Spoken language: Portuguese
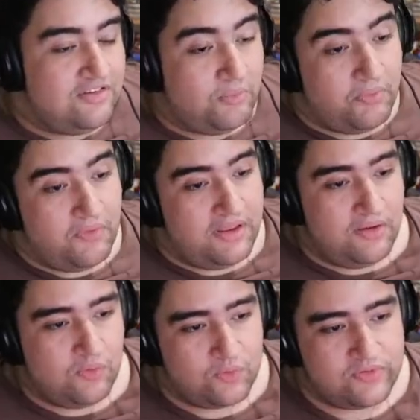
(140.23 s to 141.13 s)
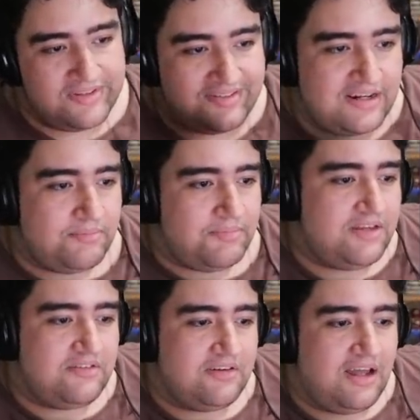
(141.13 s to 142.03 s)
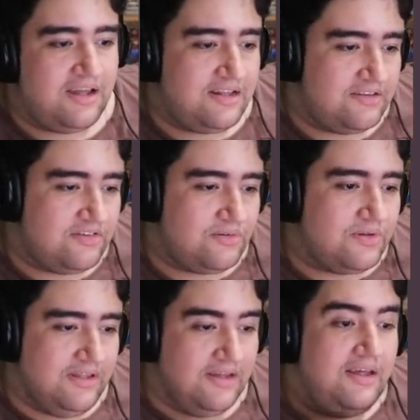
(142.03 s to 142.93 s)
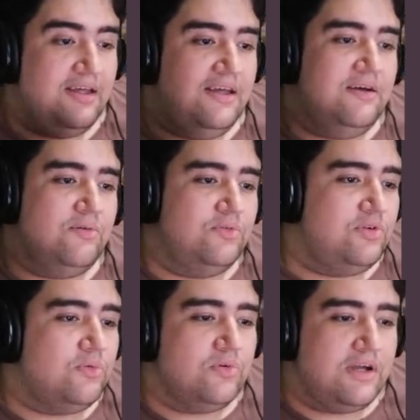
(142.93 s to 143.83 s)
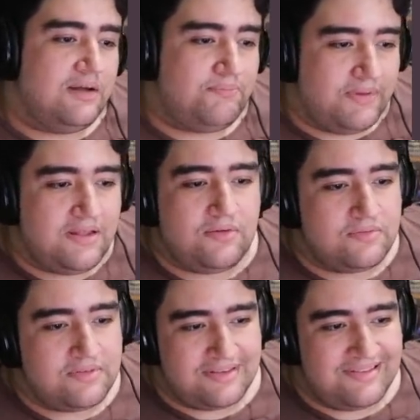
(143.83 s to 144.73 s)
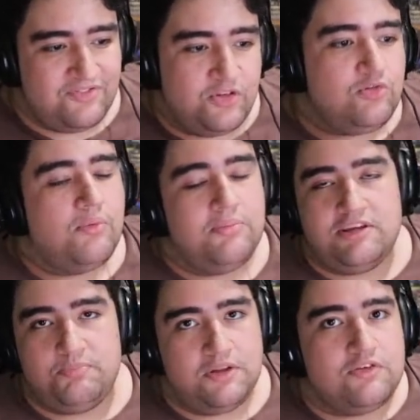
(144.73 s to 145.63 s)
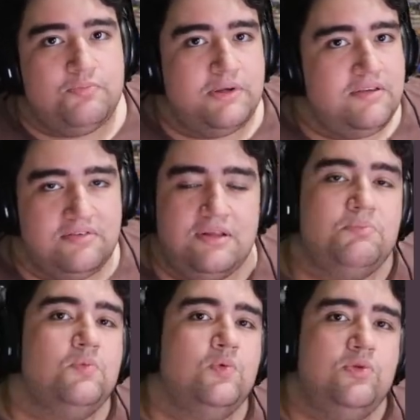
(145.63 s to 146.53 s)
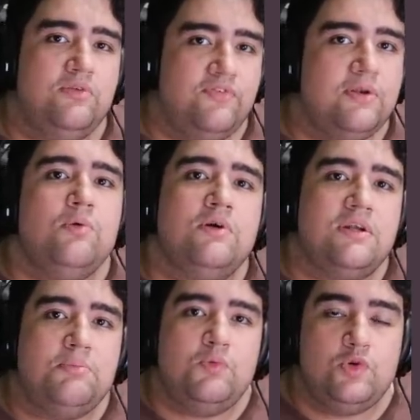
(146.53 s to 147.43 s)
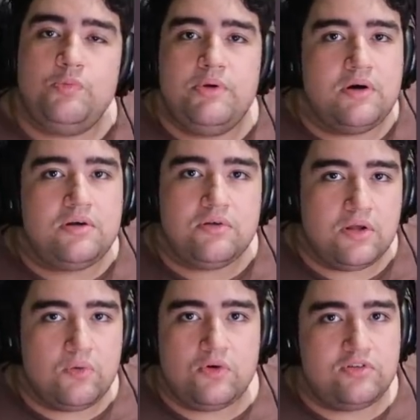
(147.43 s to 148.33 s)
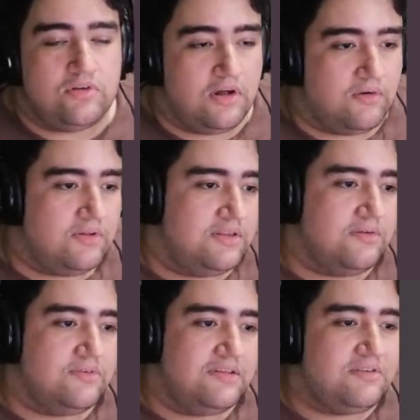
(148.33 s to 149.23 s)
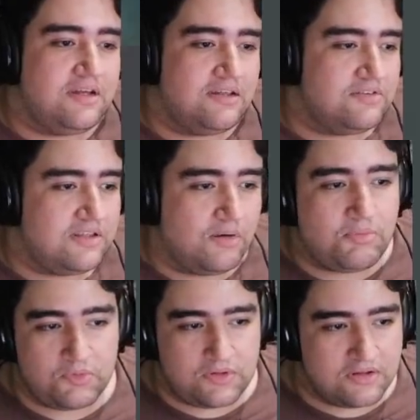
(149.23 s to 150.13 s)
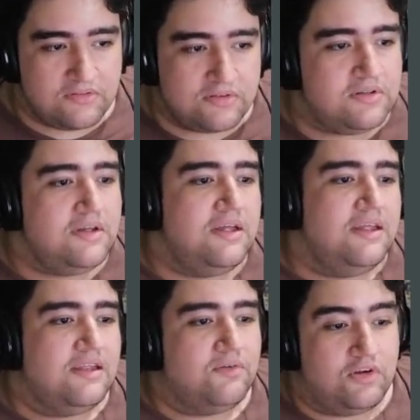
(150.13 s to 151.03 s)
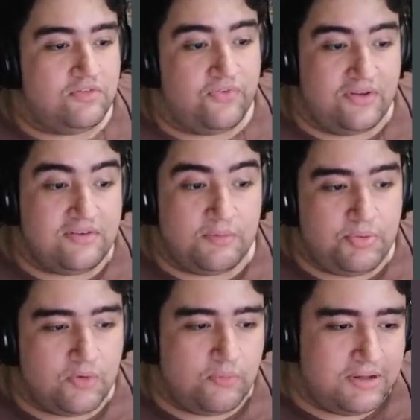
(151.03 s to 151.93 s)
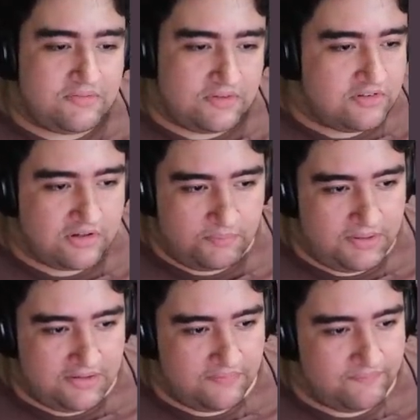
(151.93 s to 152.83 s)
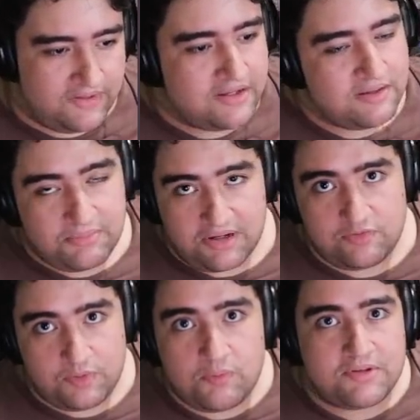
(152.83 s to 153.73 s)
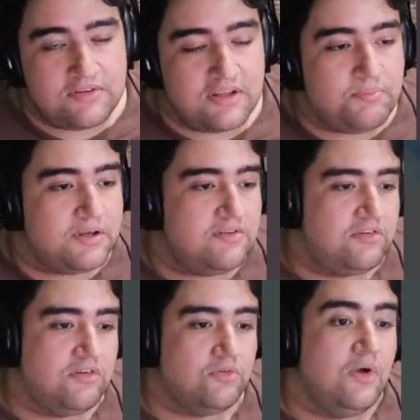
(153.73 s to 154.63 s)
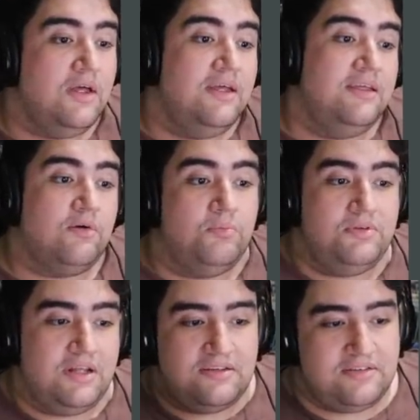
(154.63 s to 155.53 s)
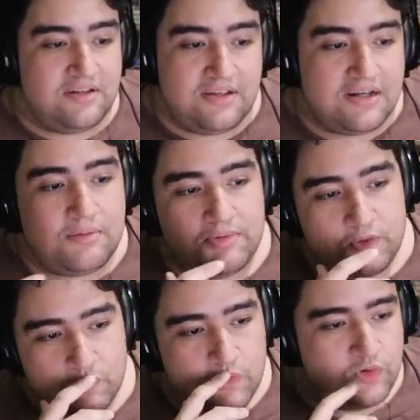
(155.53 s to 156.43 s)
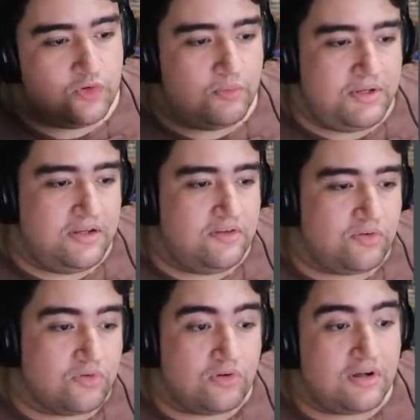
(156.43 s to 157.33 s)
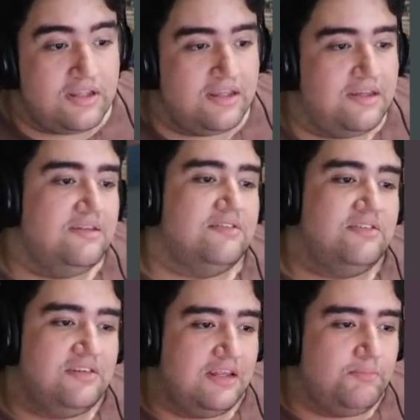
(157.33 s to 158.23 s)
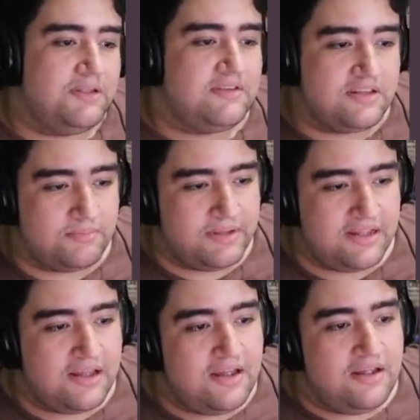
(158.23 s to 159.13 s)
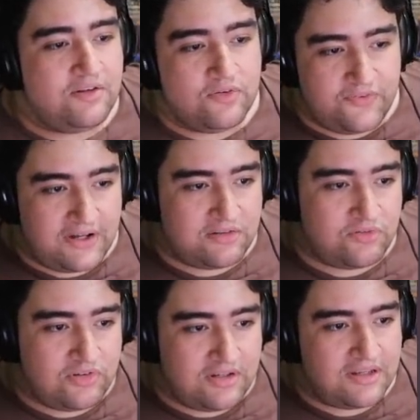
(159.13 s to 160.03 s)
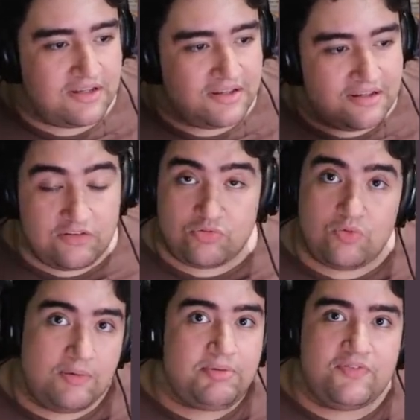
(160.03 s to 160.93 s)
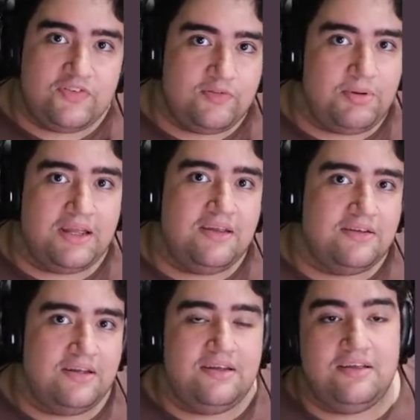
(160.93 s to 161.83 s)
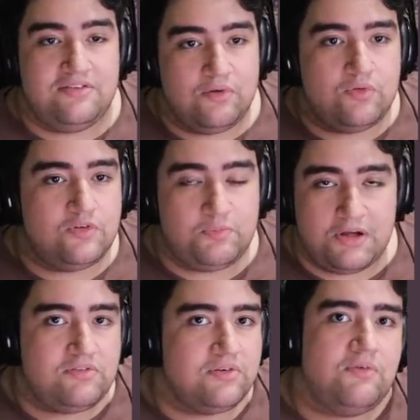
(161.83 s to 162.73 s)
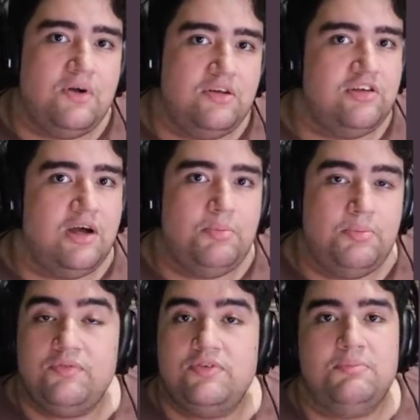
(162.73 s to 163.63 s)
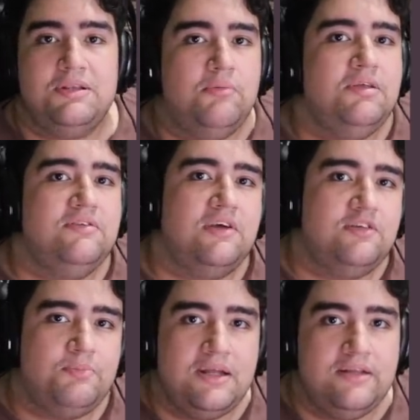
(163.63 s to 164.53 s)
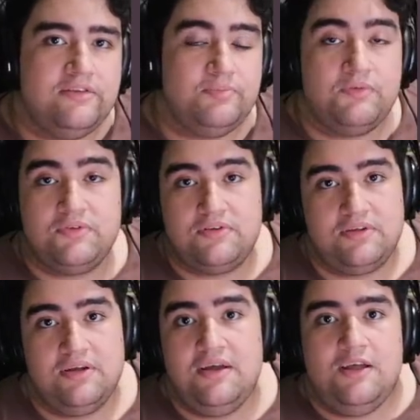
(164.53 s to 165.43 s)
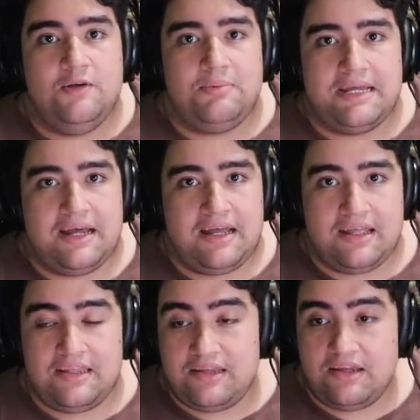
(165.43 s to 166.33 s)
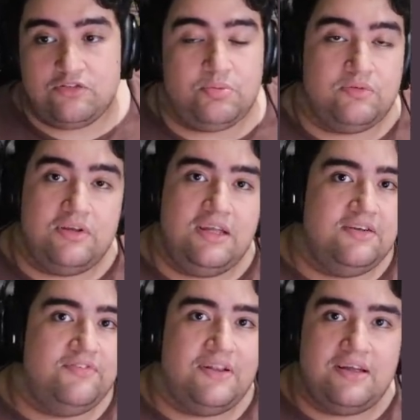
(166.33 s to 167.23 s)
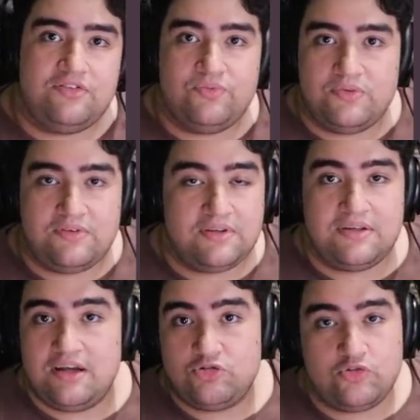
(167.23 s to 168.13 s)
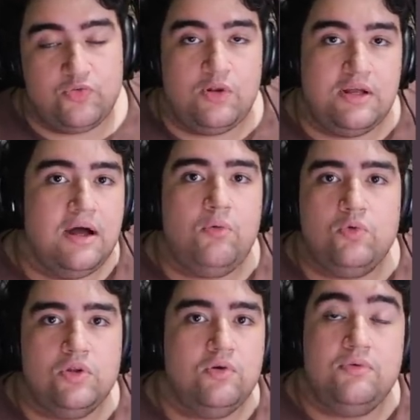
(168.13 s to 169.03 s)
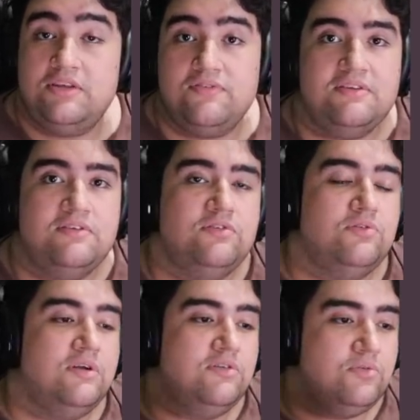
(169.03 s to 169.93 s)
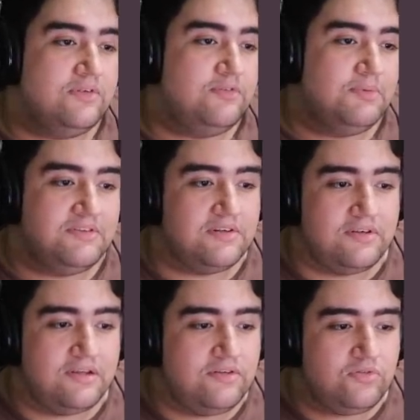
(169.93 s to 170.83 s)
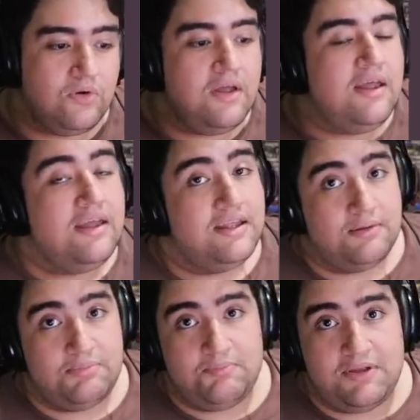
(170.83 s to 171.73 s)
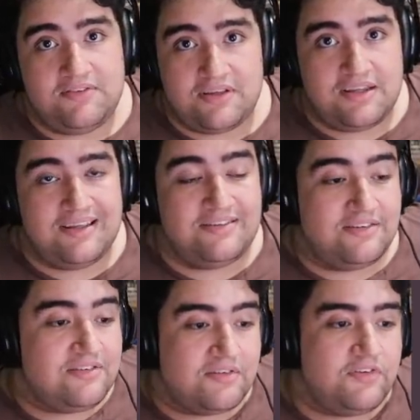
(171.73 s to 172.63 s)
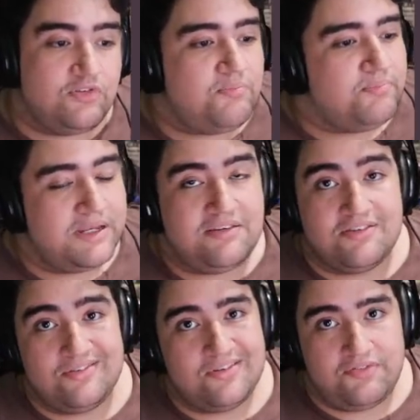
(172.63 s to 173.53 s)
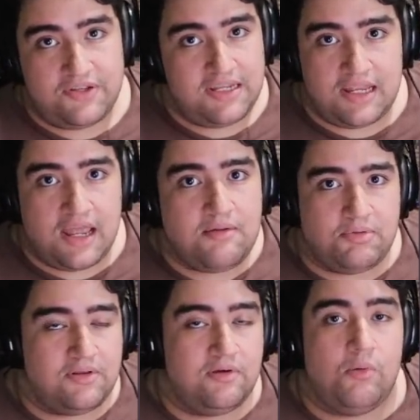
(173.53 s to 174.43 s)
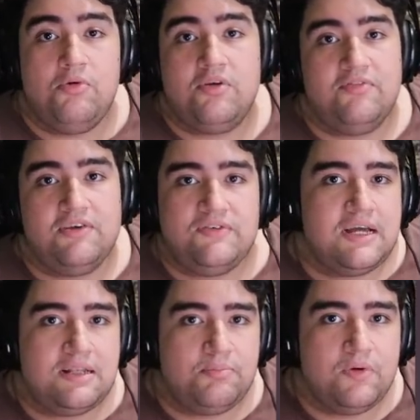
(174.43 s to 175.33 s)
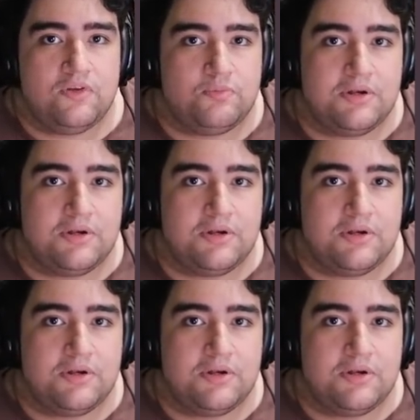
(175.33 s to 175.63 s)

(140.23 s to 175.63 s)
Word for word: Tipo, eu, sinceramente, acredito que o segundo cabelo visualmente pelos prints está muito inferior, está muito pior do que o original. Então, nesse caso aqui é uma mudança que a Riot fez que piorou bastante a campeã, né? Ainda mais para uma skin prestígio. E a comunidade está reclamando muito sobre isso. Só que a gente tem que pensar também no fato de que isso é para feedback, né? Esse é um espaço que a Riot abre para você mandar mensagem para eles, para você pegar e responder e falar se você achou que ficou legal ou não. Eles fazem as alterações baseado nisso e também pensar que a gente está vendo só print, a gente não está vendo em game, né? Como que que vai ficar depois.